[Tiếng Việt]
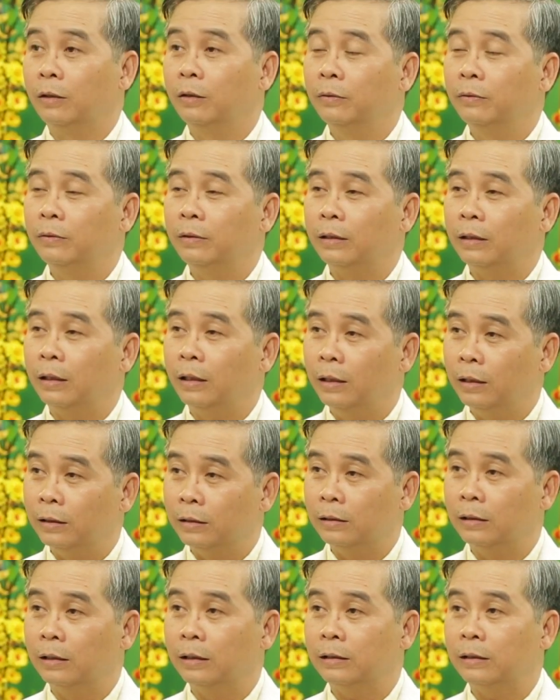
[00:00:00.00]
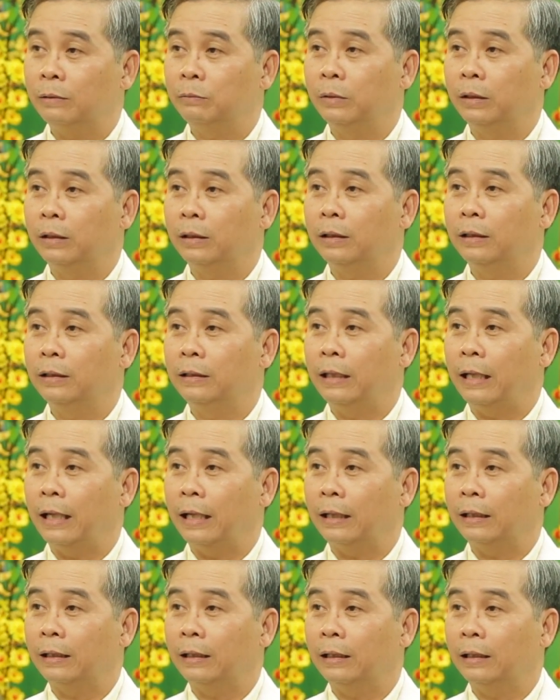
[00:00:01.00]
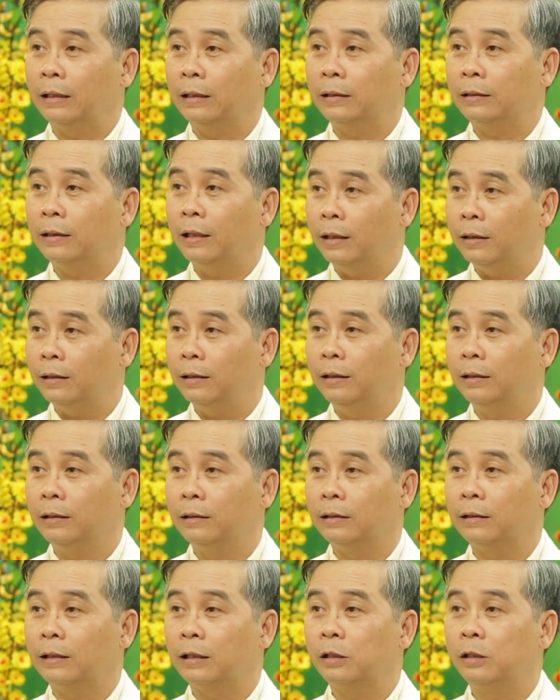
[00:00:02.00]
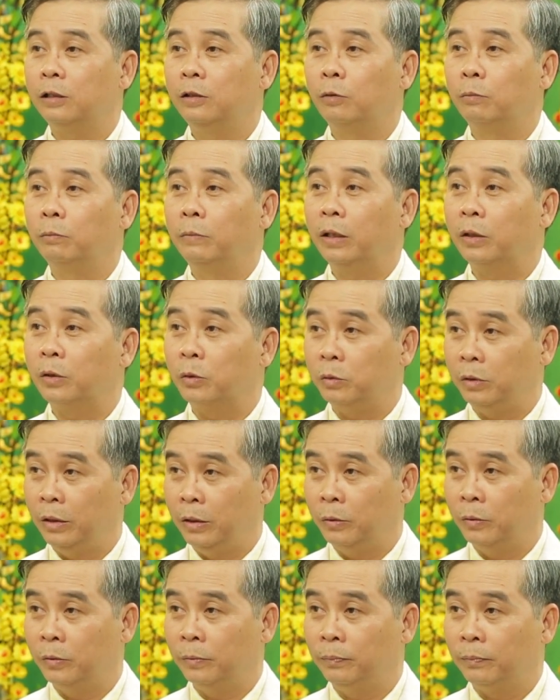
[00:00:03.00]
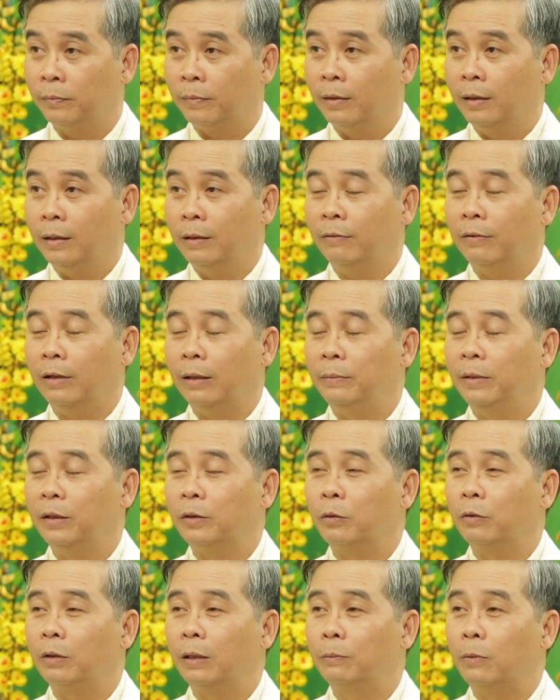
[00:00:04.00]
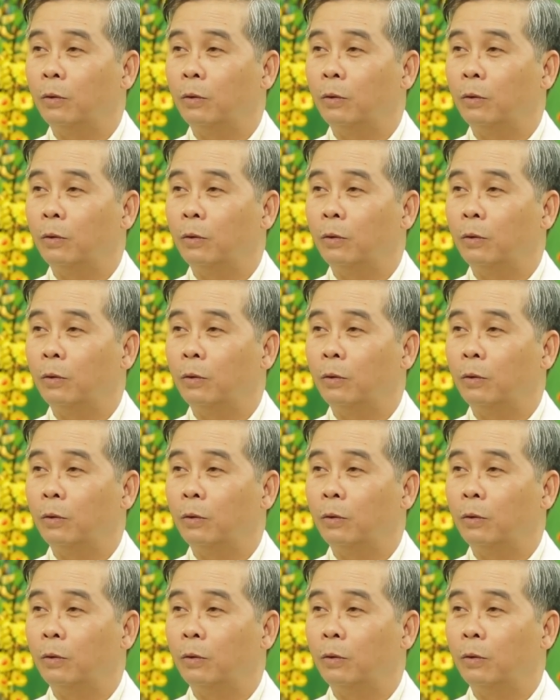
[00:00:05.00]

Đối với hơn nữa, trong những cái thời gian Tết thì người ta sử dụng bia rượu nhiều, và bia rượu là